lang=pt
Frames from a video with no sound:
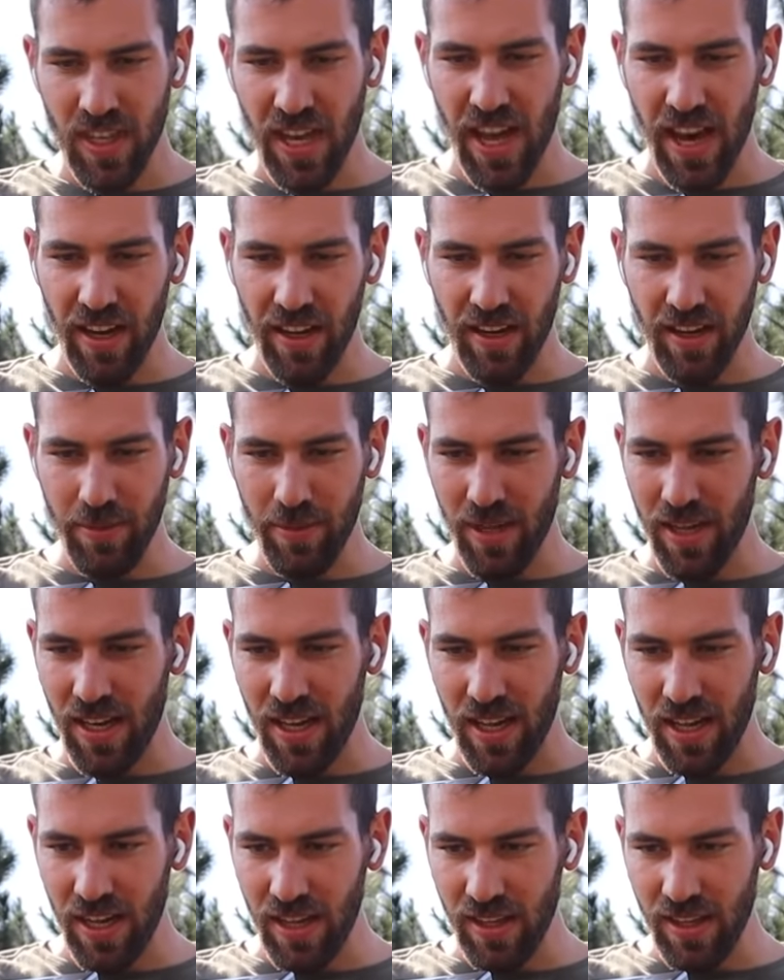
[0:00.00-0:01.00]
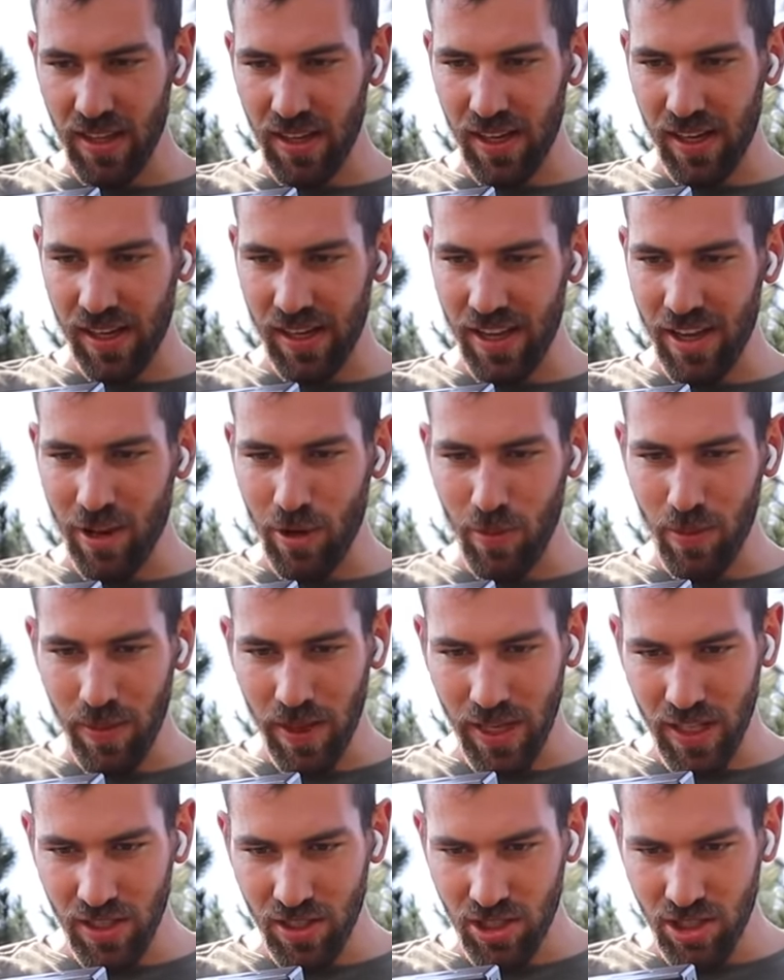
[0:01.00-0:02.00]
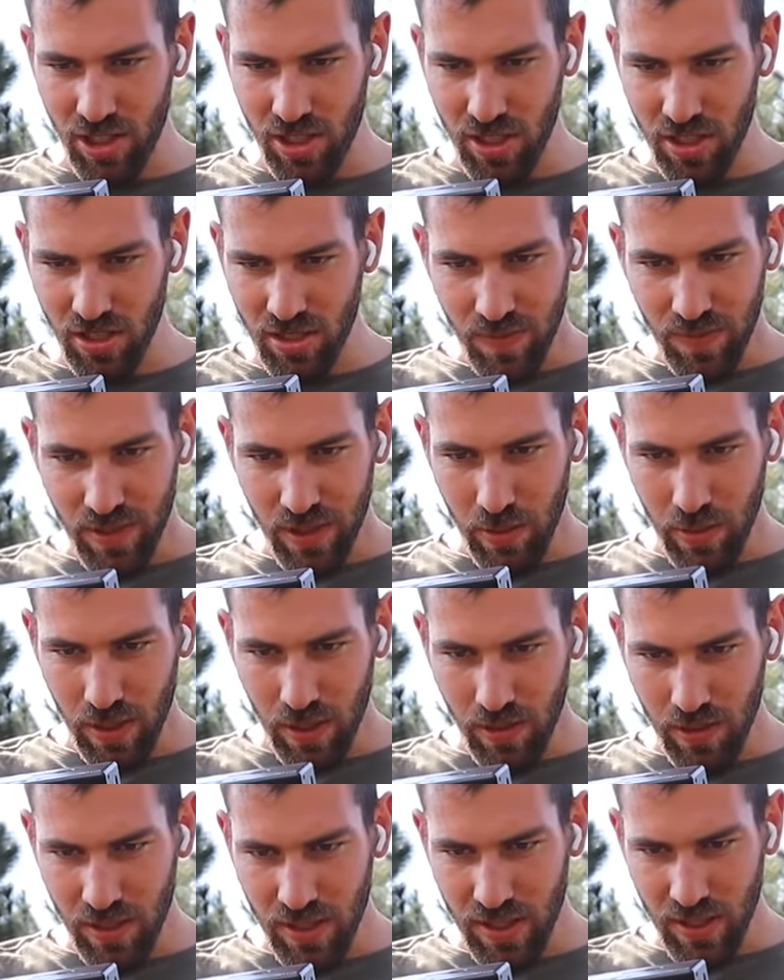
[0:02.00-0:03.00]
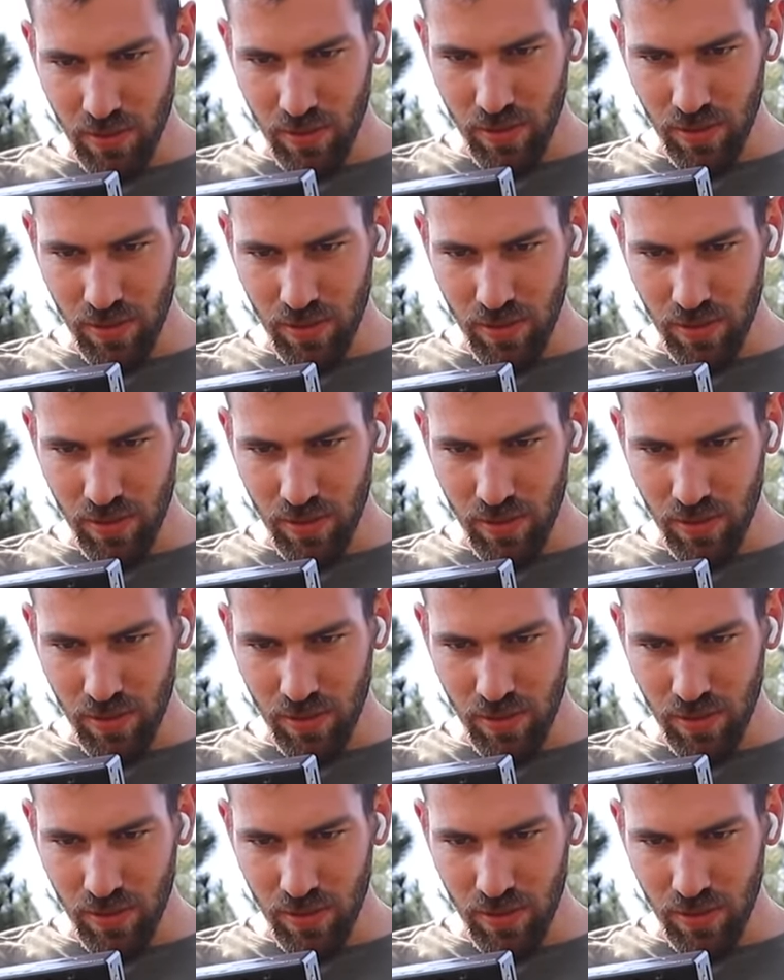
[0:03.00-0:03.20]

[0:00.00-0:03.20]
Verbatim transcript: Cara, câmera lenta realmente é uma coisa